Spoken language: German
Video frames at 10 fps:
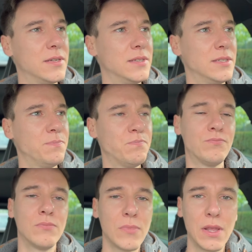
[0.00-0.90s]
Ähm,
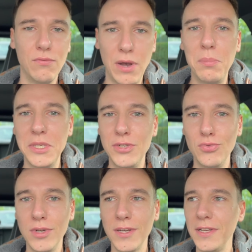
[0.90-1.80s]
war ein bisschen
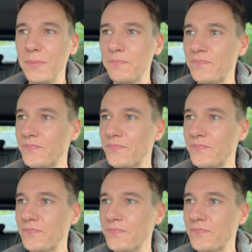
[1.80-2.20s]
unangenehm,